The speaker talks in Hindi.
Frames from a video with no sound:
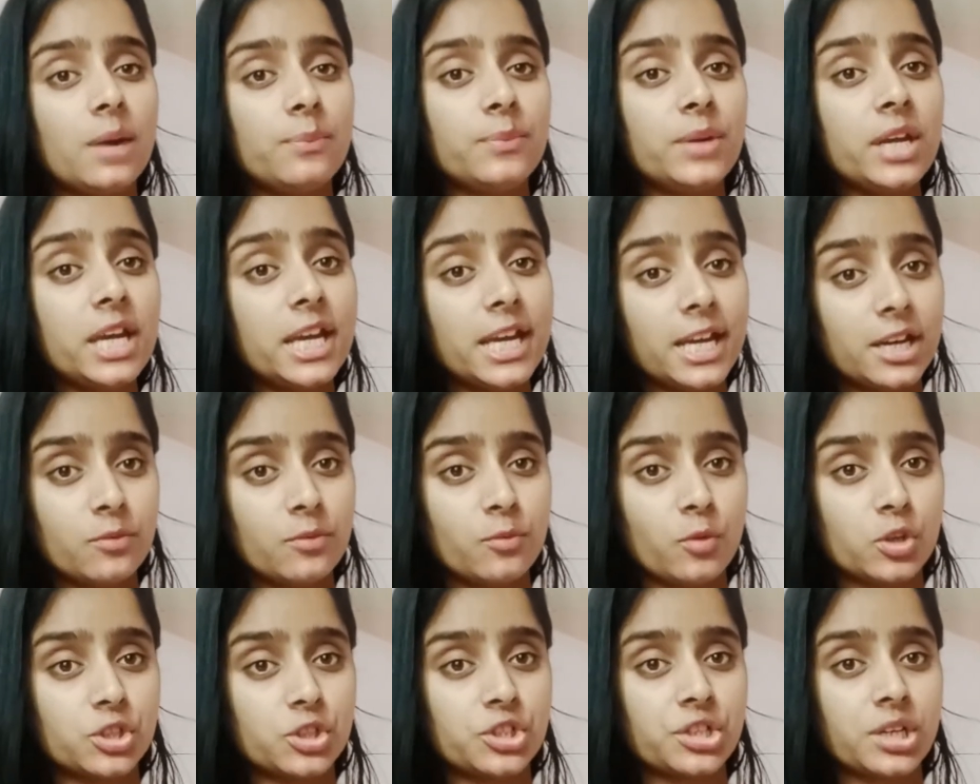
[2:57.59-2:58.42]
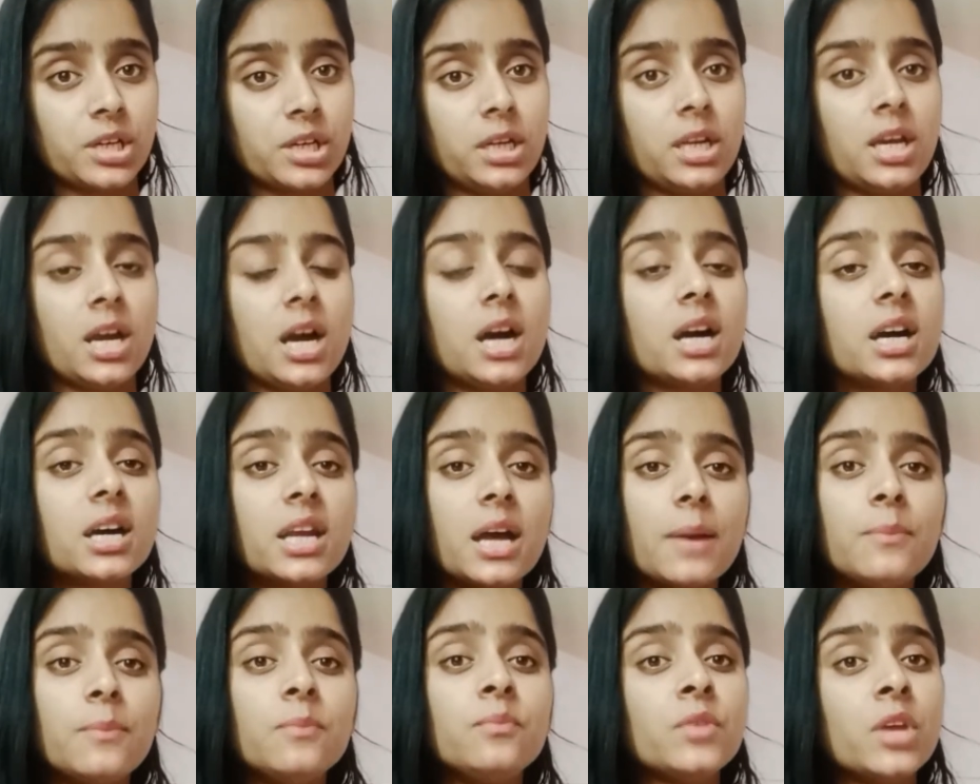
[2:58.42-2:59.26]
अपने हेयर वॉश करने हैं अगर
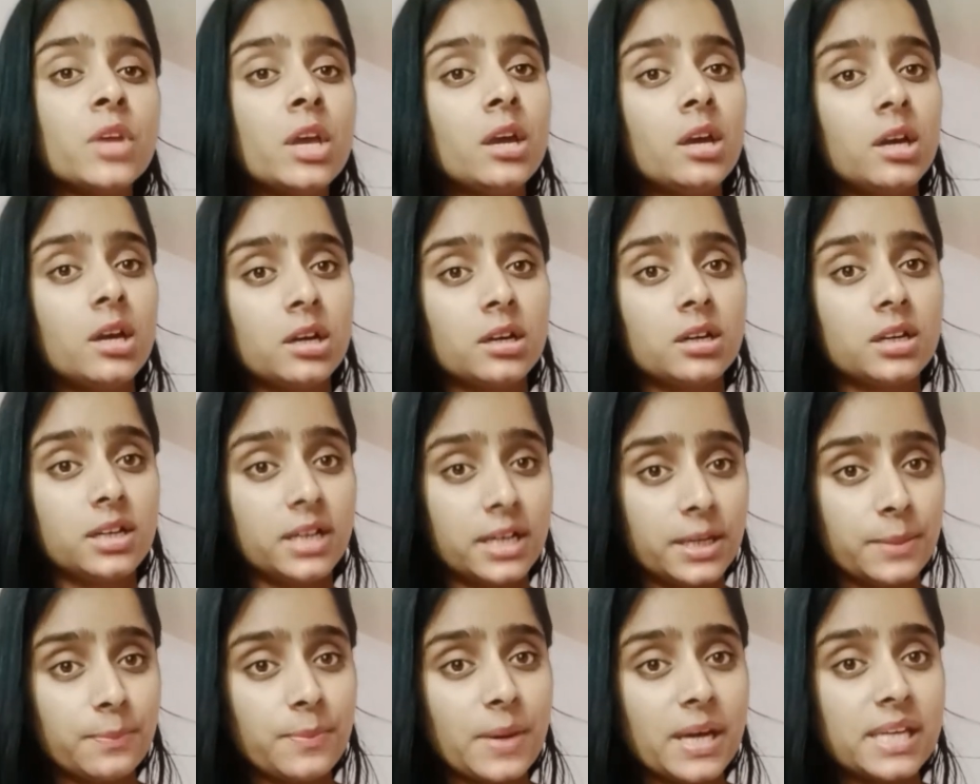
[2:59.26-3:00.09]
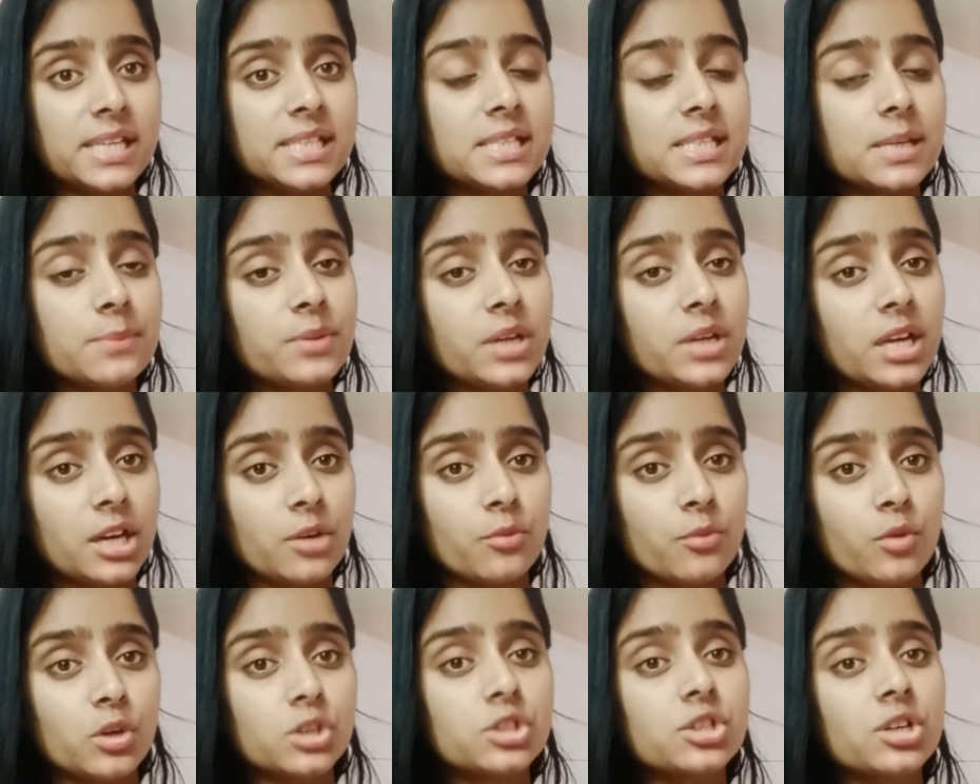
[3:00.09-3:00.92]
आप गर्म पानी से अपने
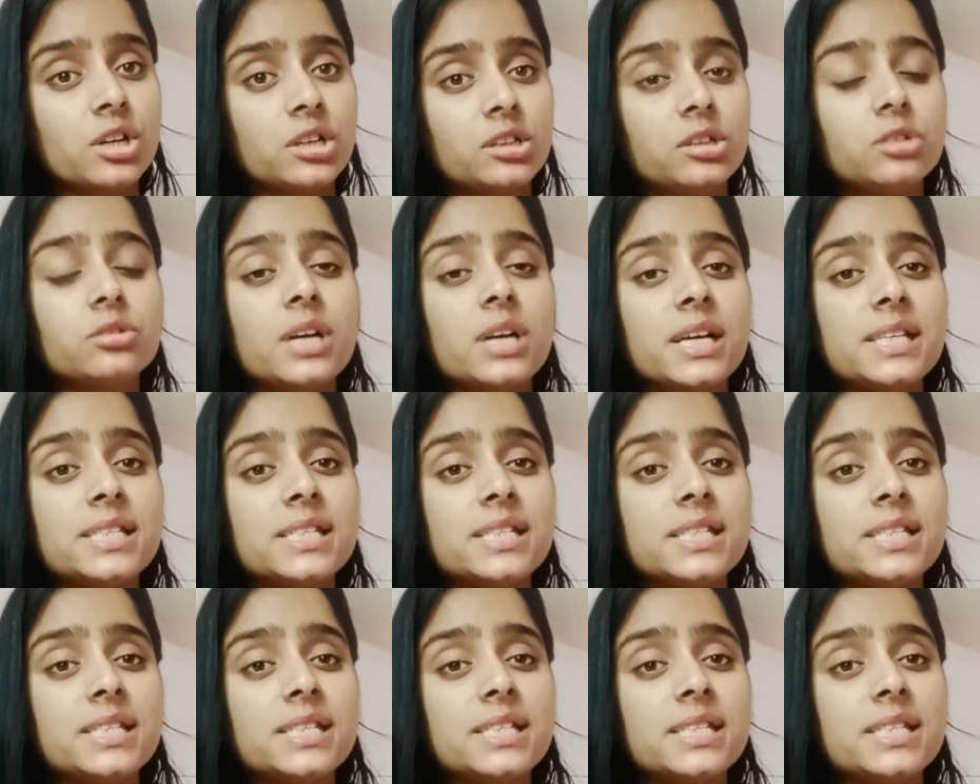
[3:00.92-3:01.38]
हेयर वॉश करते हो तो